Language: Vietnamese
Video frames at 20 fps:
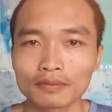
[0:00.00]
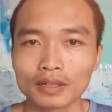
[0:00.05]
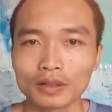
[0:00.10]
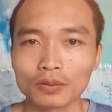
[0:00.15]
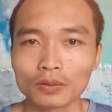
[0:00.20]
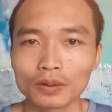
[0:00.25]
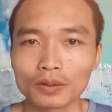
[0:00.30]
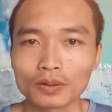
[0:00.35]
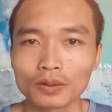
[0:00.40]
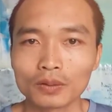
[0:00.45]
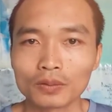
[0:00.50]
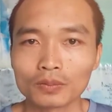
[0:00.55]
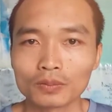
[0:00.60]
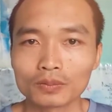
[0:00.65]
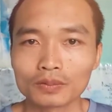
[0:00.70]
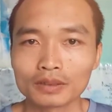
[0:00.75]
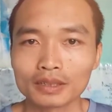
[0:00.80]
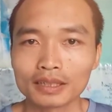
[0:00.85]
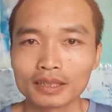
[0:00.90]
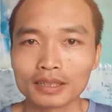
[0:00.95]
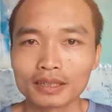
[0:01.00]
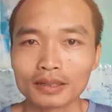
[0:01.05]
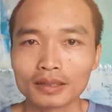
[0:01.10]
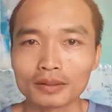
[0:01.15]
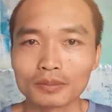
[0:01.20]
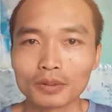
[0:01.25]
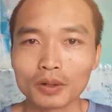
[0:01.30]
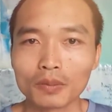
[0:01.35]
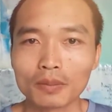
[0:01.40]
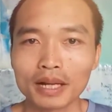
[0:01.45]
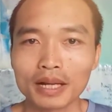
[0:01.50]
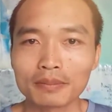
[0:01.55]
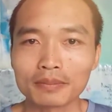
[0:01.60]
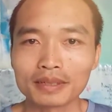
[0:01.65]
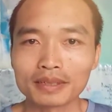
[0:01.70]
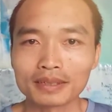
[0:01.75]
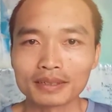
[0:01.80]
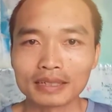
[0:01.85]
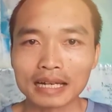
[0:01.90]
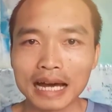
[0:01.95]
Và cuối cùng thì bố mẹ
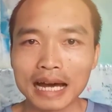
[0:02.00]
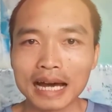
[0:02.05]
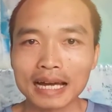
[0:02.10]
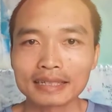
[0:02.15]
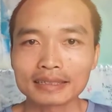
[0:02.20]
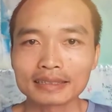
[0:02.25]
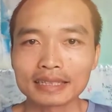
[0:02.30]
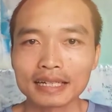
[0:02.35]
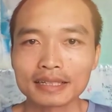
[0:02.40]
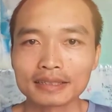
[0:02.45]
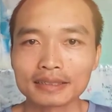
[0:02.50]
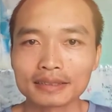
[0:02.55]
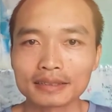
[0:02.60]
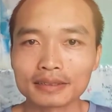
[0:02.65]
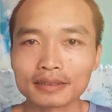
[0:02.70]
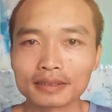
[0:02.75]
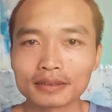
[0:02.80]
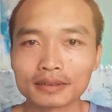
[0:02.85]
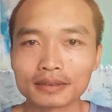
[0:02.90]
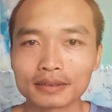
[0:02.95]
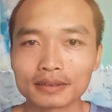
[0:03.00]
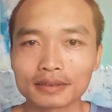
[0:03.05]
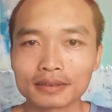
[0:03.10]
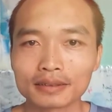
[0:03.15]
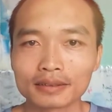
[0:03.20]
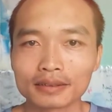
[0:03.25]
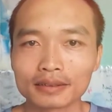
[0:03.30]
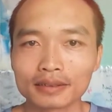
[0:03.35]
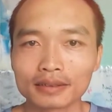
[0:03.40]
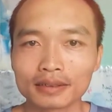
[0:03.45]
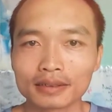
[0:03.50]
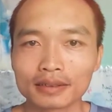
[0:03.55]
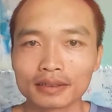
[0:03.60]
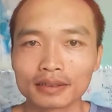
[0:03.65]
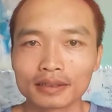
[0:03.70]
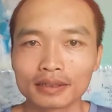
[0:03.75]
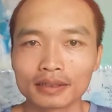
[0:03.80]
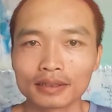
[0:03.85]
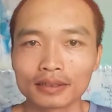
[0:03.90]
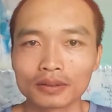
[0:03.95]
mình đã ăn chay trường
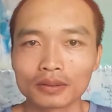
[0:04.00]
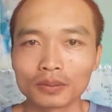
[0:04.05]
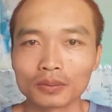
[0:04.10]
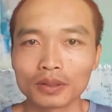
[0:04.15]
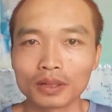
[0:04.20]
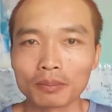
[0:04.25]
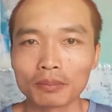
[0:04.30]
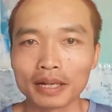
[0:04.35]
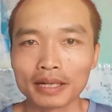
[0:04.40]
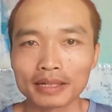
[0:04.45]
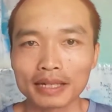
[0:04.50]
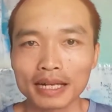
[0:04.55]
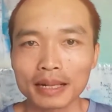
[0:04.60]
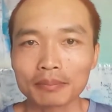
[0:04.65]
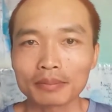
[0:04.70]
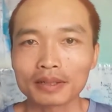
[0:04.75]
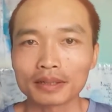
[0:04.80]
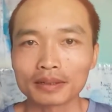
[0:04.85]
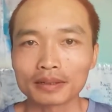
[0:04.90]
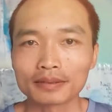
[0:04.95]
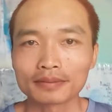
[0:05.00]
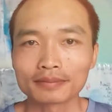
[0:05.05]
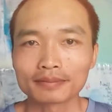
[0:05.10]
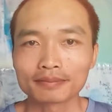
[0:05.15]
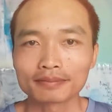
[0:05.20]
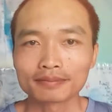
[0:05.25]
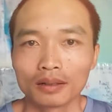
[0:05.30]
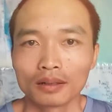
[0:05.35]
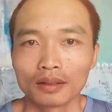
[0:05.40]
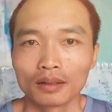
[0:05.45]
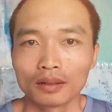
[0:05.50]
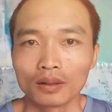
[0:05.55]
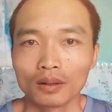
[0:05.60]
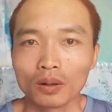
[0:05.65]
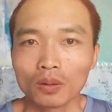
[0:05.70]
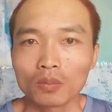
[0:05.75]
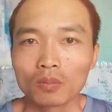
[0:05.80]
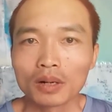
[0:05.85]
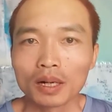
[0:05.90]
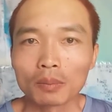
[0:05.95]
cũng được mấy năm rồi.
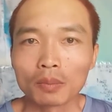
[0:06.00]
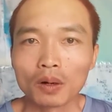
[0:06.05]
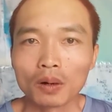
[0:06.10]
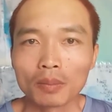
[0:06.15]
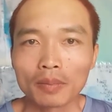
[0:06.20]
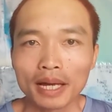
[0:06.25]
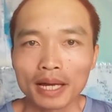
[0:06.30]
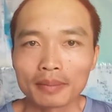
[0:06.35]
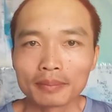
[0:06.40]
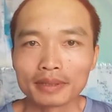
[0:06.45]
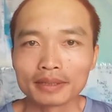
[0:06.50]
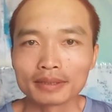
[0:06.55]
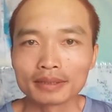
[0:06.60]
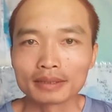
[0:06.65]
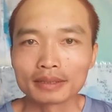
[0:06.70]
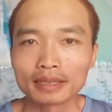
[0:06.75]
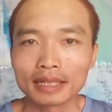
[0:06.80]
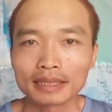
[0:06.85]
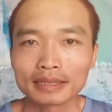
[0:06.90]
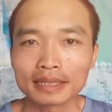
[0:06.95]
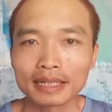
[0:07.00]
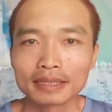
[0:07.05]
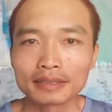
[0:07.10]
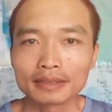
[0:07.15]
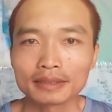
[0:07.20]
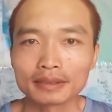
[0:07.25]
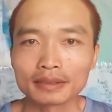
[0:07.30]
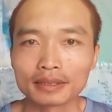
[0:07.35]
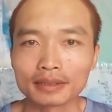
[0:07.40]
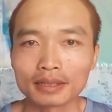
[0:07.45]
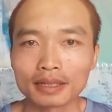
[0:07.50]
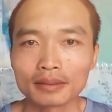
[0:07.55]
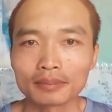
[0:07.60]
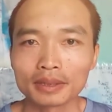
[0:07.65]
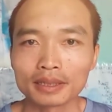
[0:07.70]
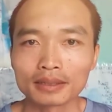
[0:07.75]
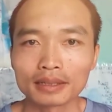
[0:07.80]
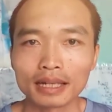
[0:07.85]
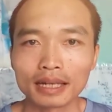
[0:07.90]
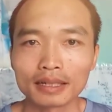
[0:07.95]
Lúc mà bố mẹ mình chưa ăn chay trường á,
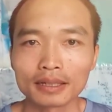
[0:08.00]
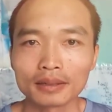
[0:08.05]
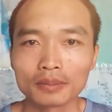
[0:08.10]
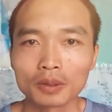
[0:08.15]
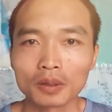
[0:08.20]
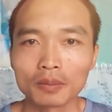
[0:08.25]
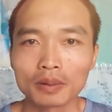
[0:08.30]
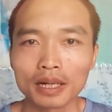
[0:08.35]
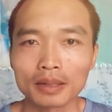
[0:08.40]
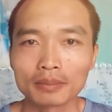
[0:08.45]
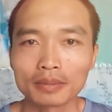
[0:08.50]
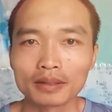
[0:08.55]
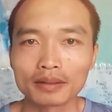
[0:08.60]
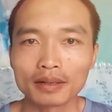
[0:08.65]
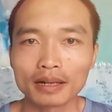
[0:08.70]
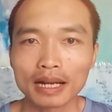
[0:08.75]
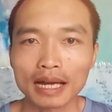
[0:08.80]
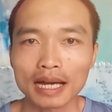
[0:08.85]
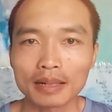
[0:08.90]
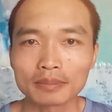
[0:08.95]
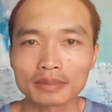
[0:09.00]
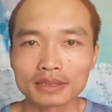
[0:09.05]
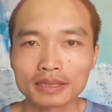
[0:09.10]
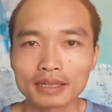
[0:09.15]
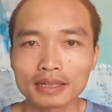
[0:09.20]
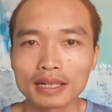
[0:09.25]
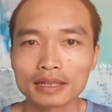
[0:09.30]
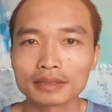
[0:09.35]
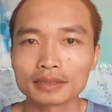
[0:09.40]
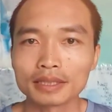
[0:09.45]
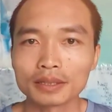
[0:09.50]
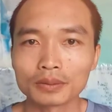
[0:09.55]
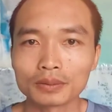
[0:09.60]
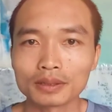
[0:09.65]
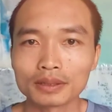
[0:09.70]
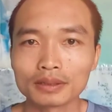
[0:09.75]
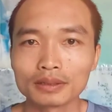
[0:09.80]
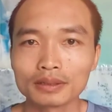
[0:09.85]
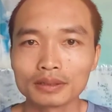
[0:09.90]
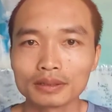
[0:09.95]
mình thấy bố mẹ mình làm rất là
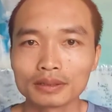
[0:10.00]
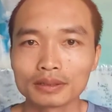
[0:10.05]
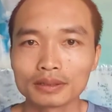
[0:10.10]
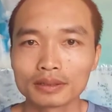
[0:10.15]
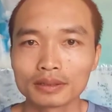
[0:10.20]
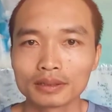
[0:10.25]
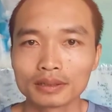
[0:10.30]
nhiều thứ,